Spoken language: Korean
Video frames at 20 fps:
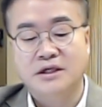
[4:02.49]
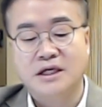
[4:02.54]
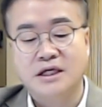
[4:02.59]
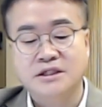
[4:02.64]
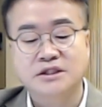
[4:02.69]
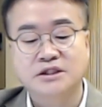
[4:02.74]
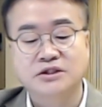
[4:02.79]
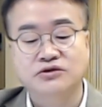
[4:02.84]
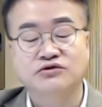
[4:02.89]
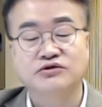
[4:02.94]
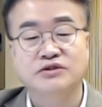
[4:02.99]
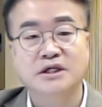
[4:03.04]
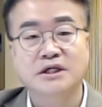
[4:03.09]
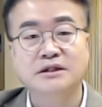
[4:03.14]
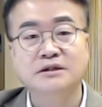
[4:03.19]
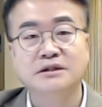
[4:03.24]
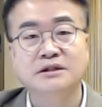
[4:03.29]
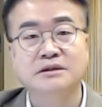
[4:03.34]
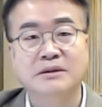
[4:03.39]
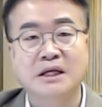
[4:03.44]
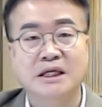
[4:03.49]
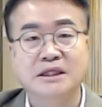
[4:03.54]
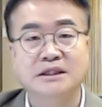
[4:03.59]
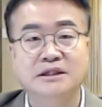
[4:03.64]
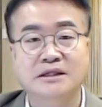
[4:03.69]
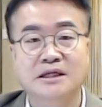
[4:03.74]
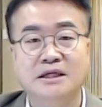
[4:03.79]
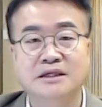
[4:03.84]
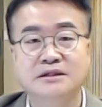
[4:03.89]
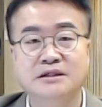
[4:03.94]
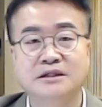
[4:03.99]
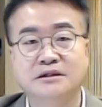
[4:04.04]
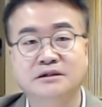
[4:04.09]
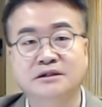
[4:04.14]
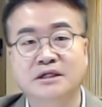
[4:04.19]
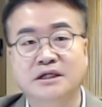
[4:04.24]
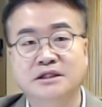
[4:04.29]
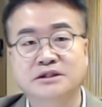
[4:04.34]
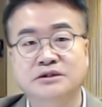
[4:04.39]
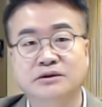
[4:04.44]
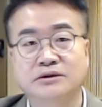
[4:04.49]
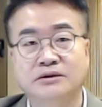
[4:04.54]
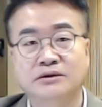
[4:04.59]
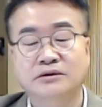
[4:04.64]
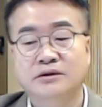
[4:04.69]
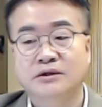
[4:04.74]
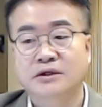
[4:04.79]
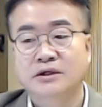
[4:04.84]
가지 규제들이 많이 탄생을 하죠